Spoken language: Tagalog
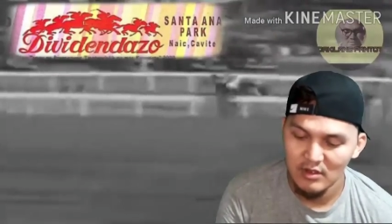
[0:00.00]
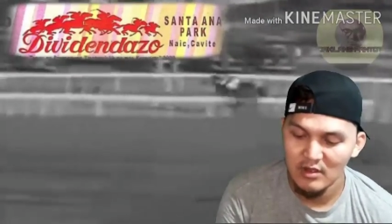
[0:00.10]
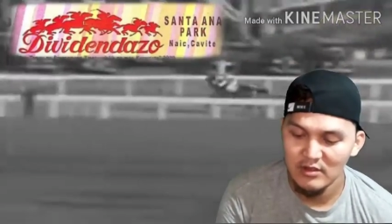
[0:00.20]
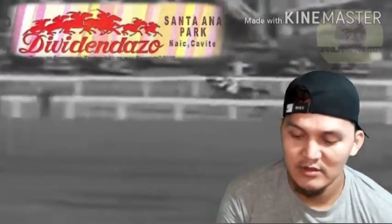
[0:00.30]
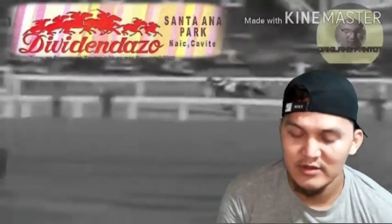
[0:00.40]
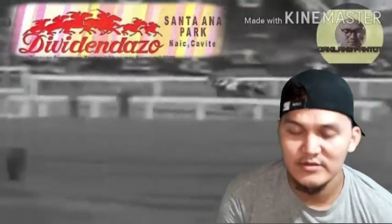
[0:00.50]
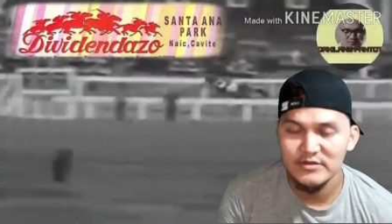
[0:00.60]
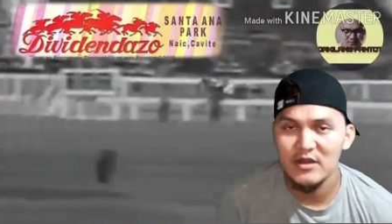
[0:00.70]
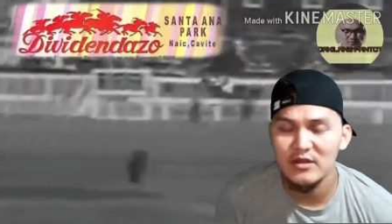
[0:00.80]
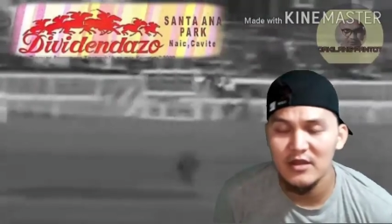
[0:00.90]
Ang
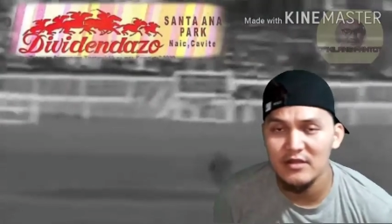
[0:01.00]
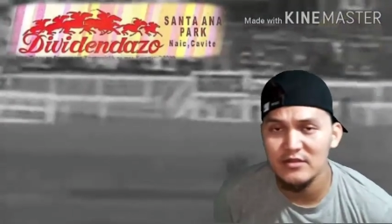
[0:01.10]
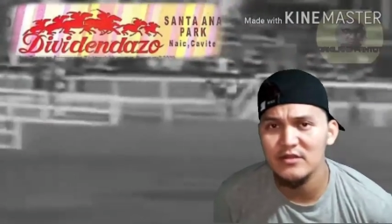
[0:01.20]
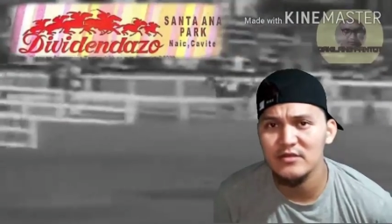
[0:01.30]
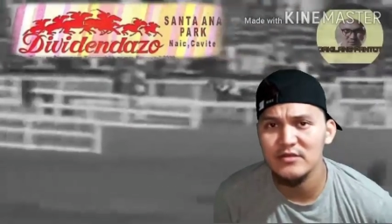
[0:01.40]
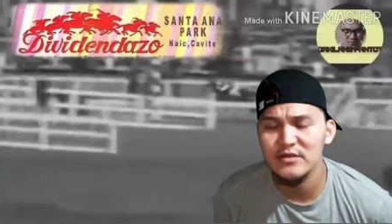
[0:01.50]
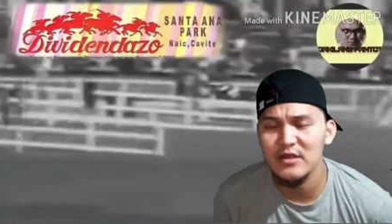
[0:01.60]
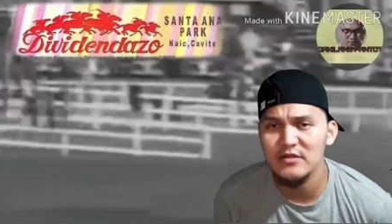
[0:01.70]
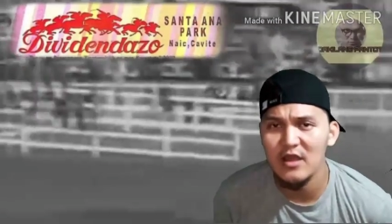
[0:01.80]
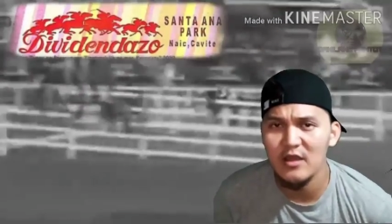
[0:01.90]
race track natin is
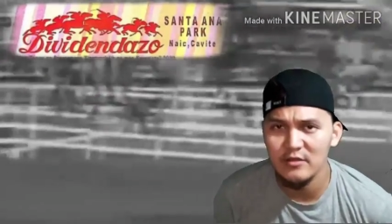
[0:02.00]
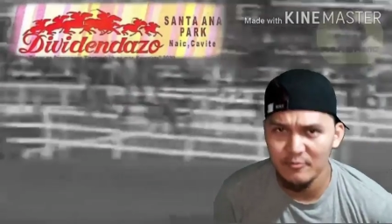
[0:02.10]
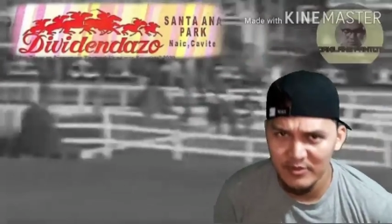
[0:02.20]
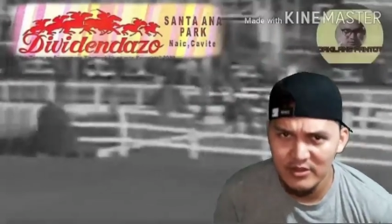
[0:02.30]
Santa Ana pa